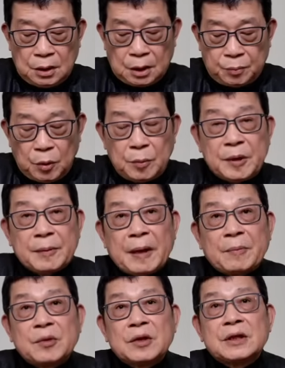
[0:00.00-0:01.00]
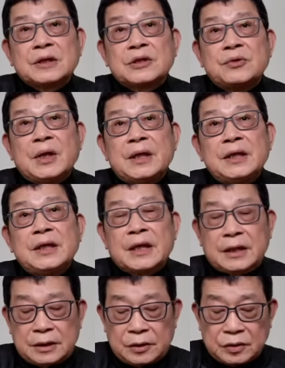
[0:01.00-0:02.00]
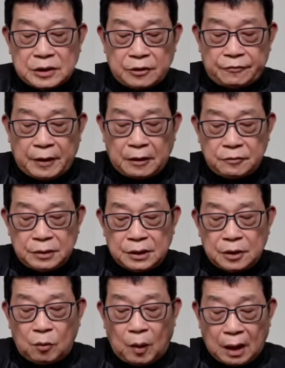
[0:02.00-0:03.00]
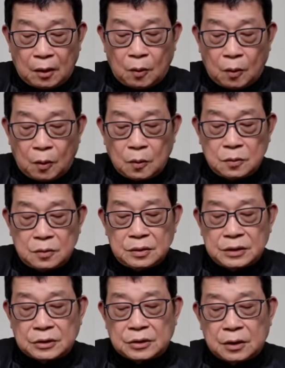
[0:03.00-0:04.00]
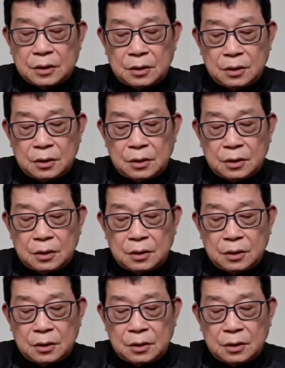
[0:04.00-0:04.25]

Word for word: 啊波明摆博客这原力那个东西呢，访问了网红，叫做